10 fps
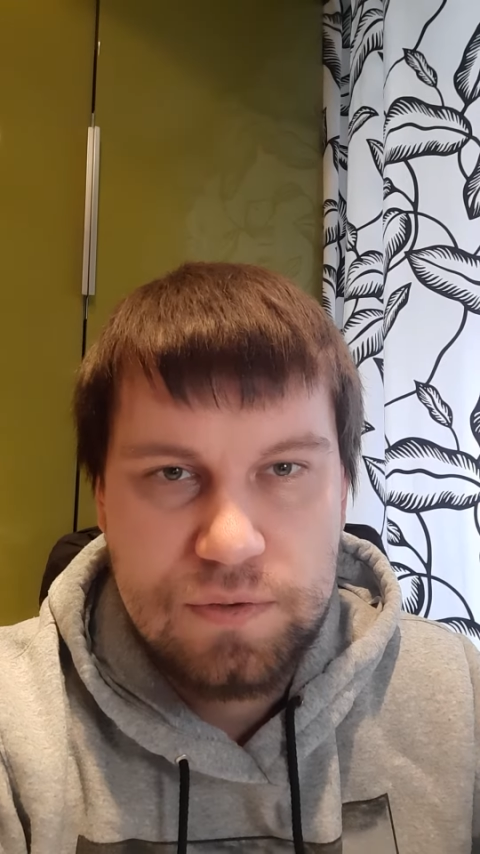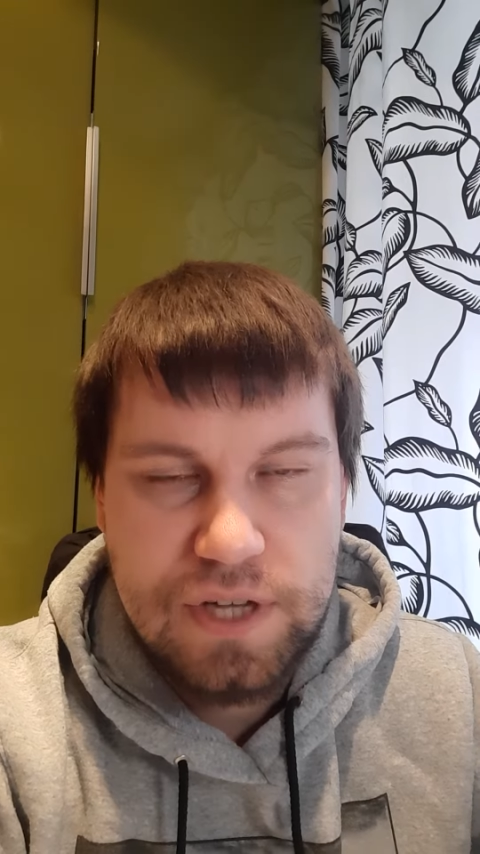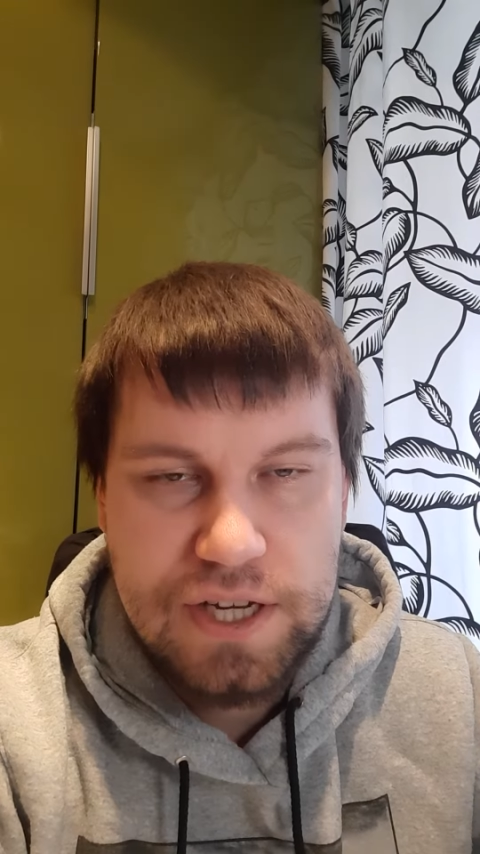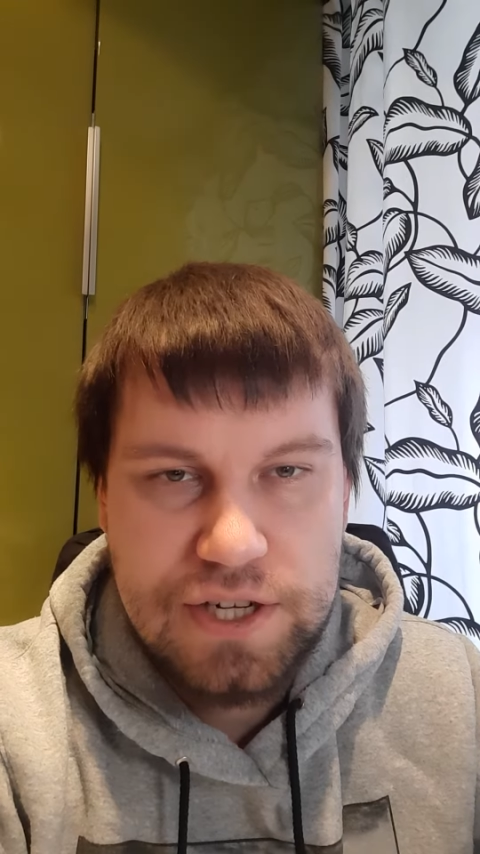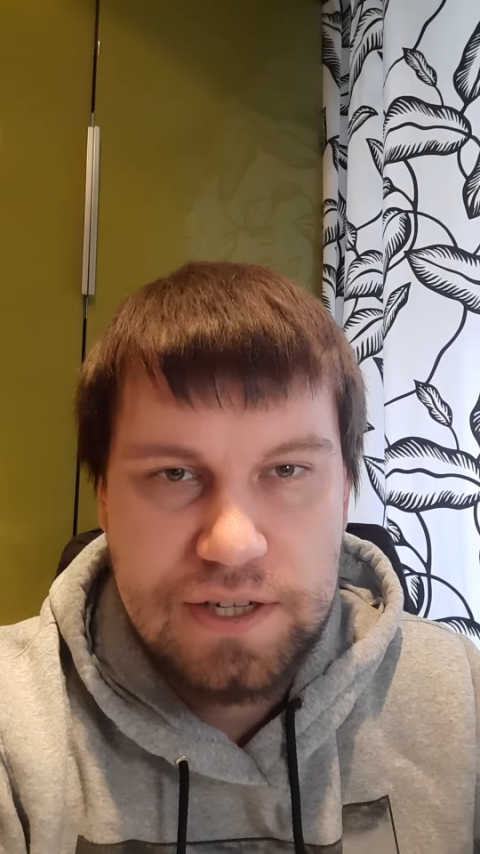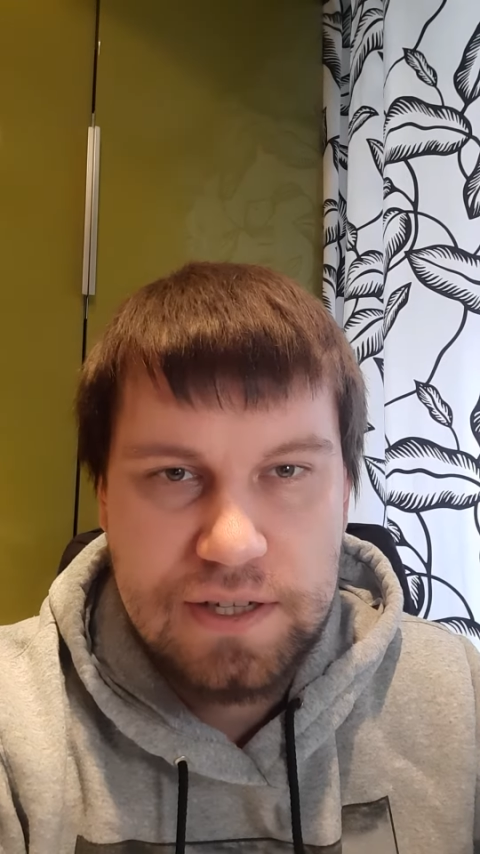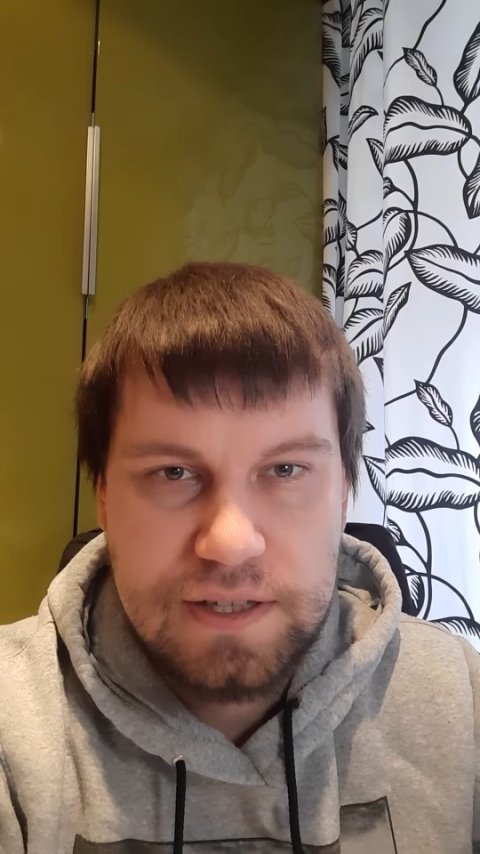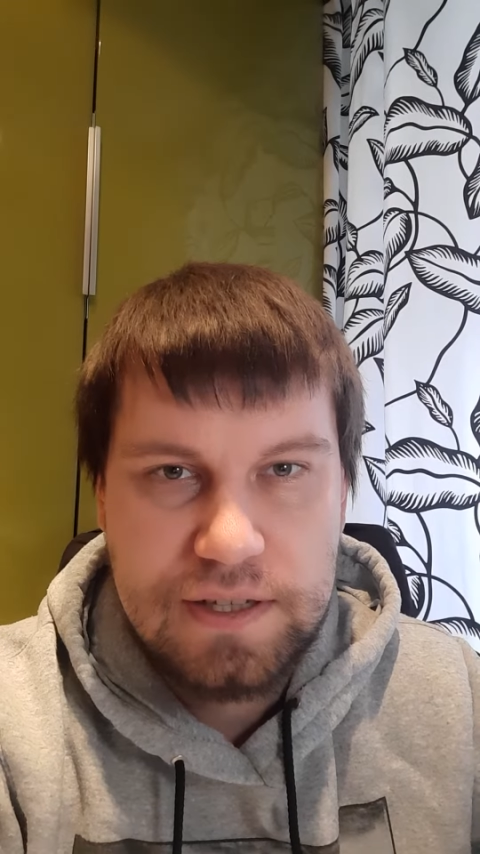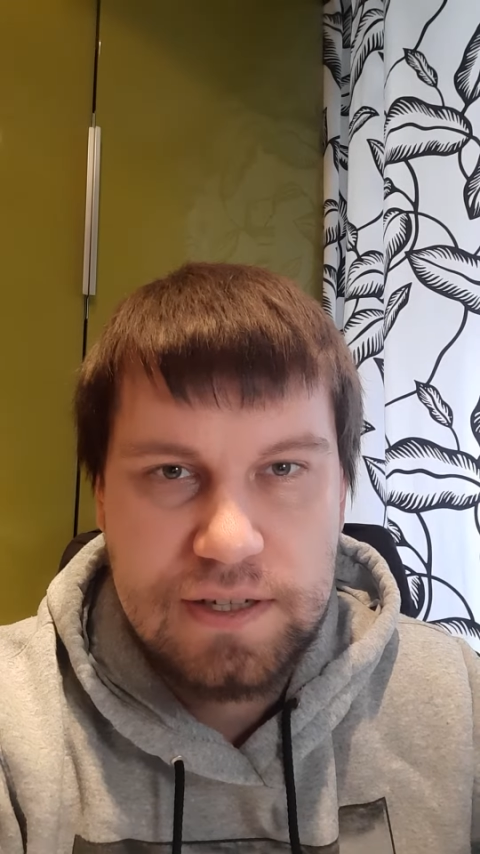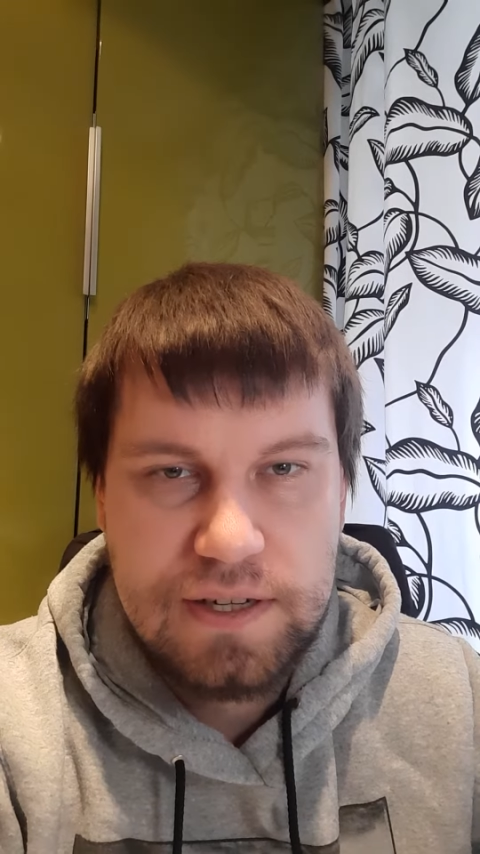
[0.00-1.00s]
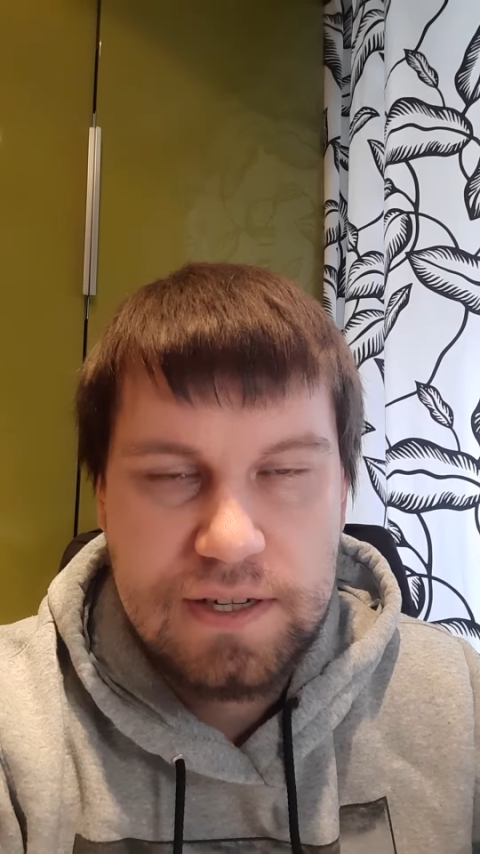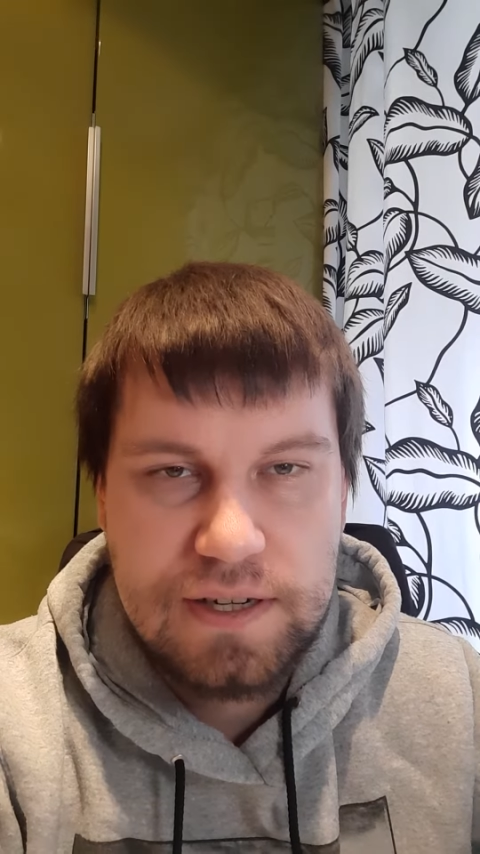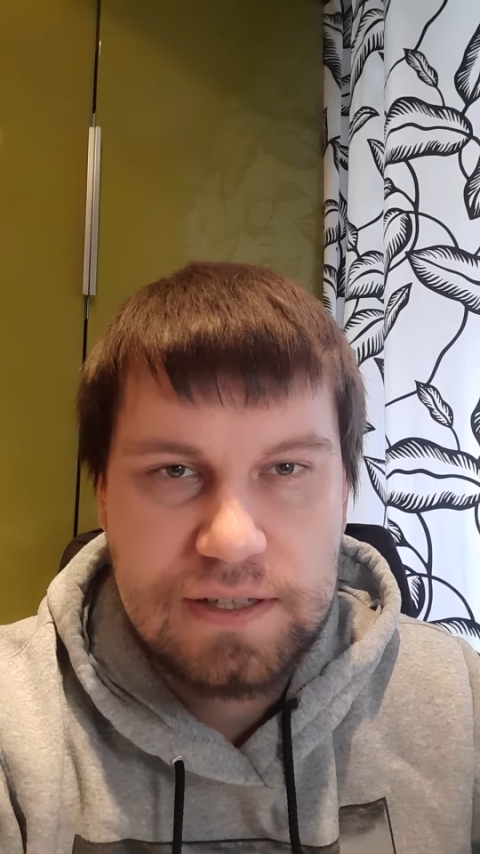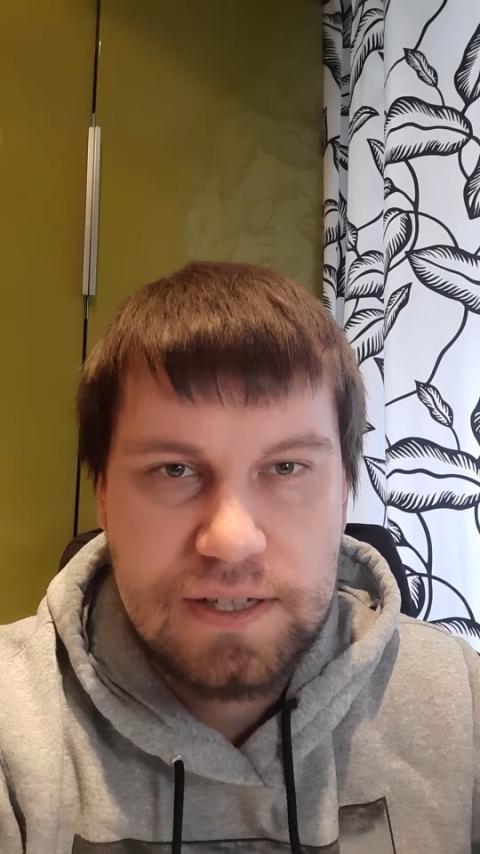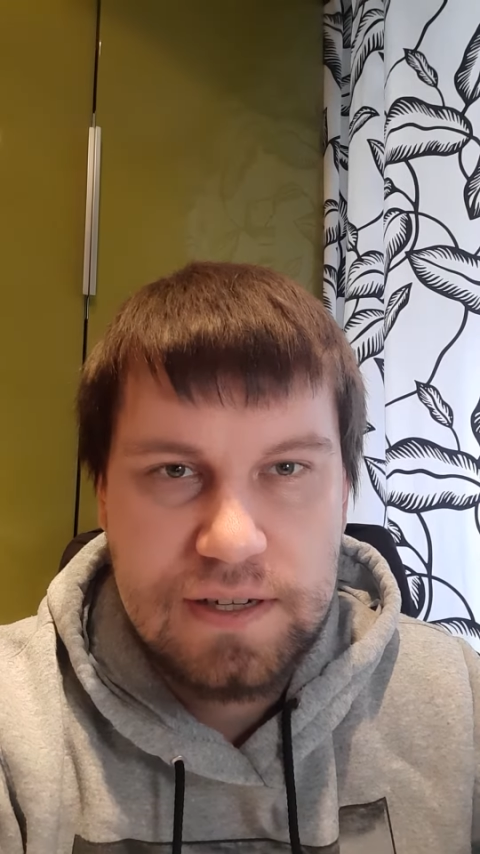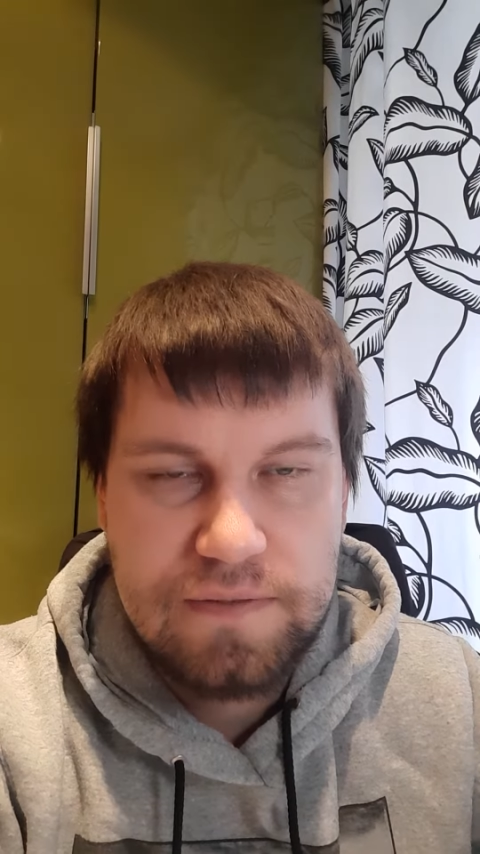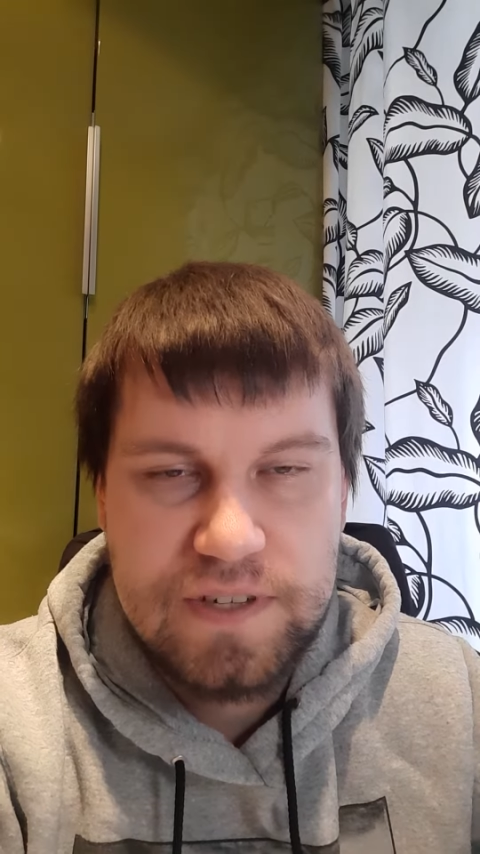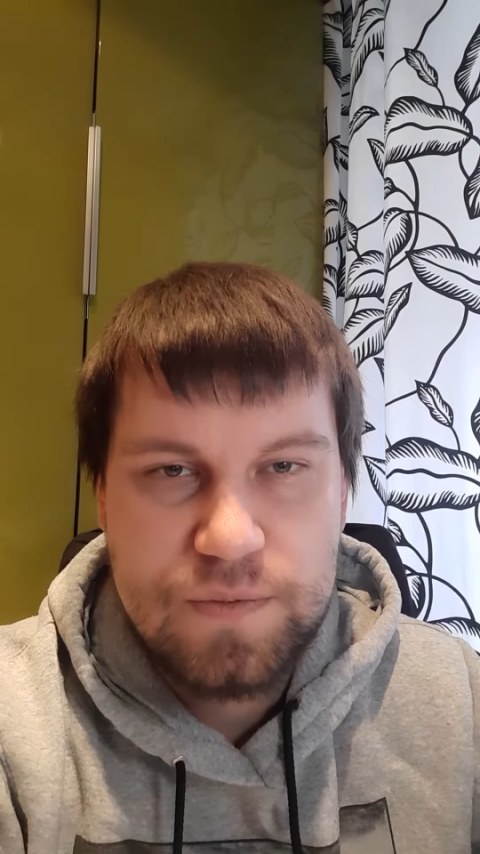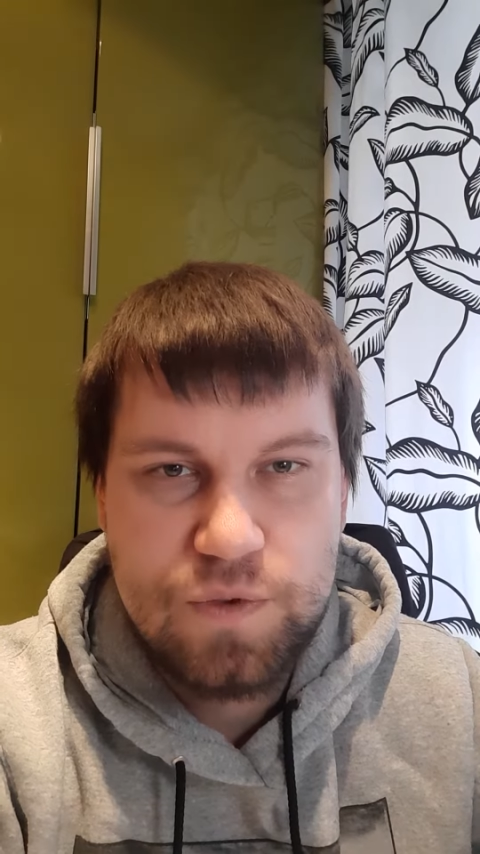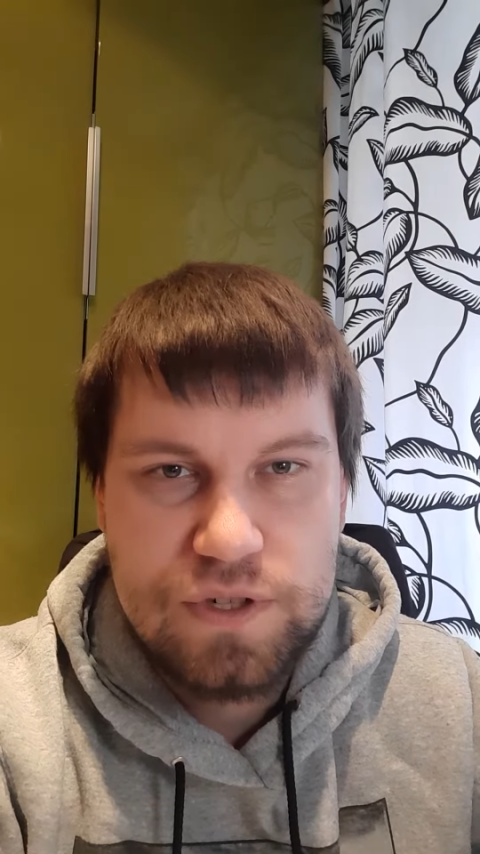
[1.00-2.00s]
удача – это когда
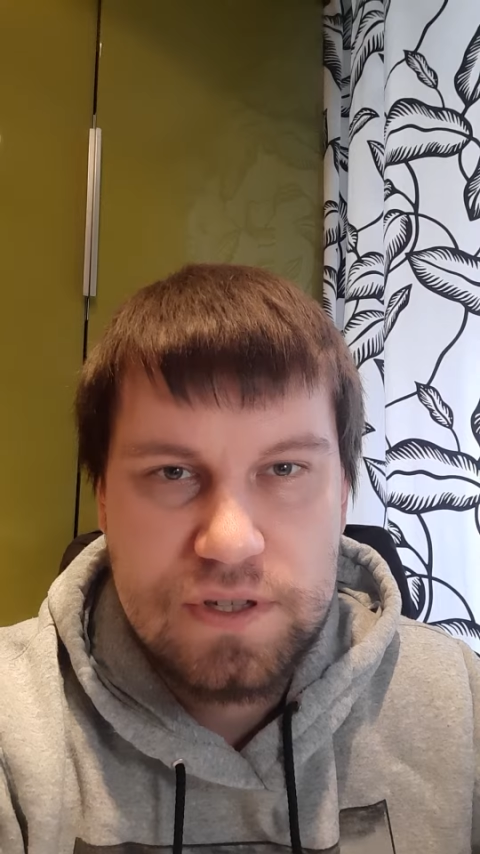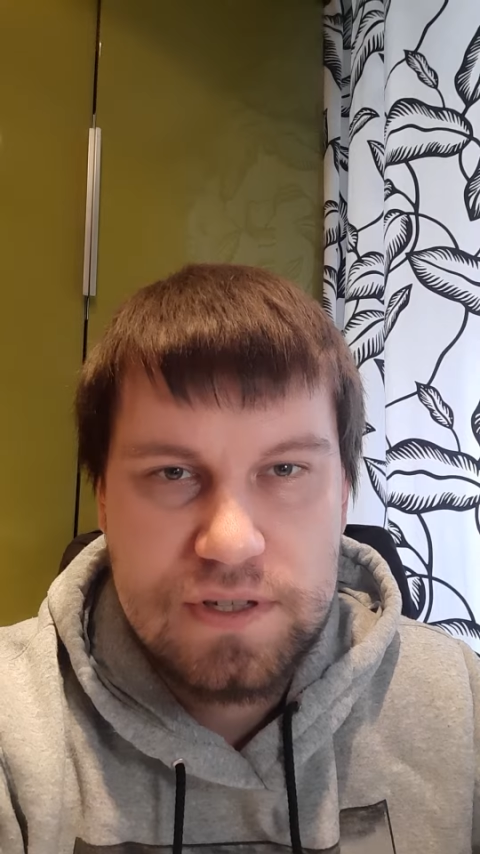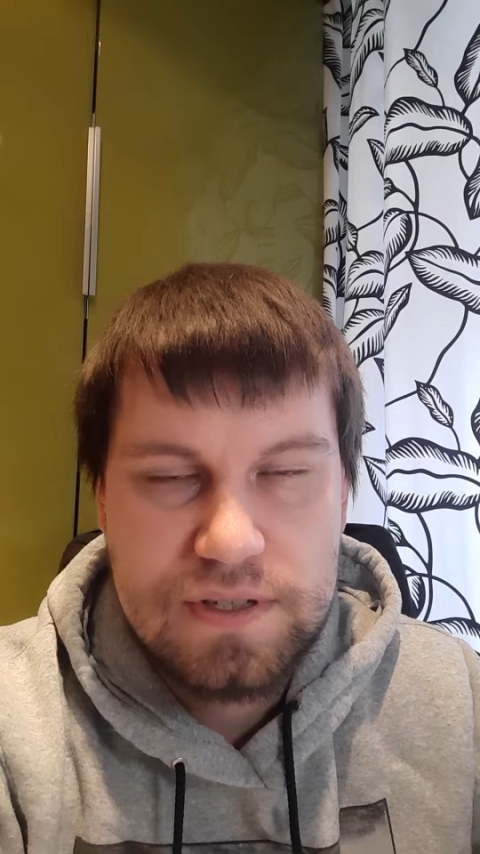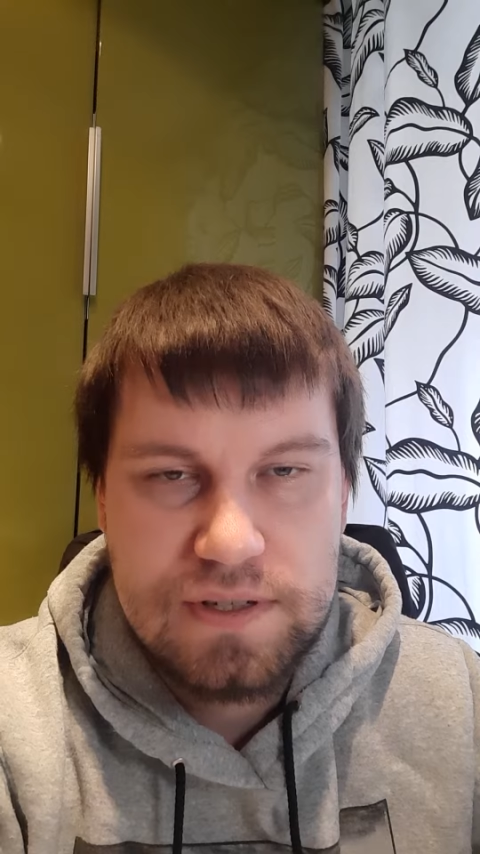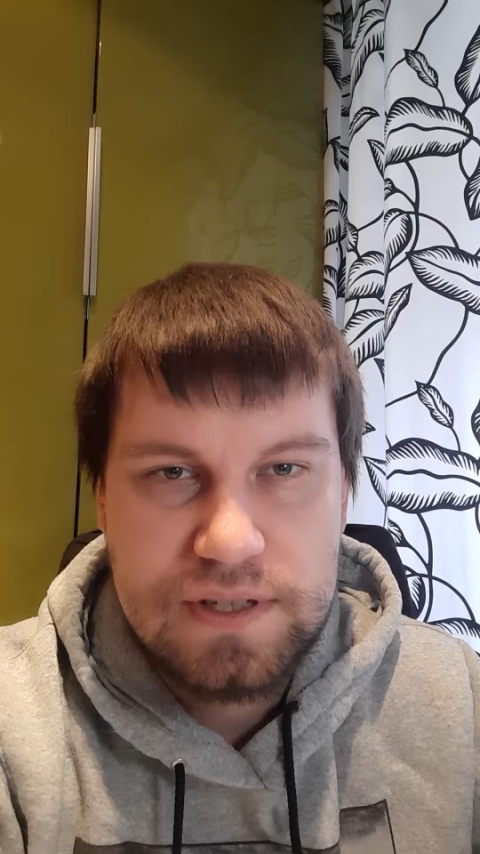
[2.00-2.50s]
возможность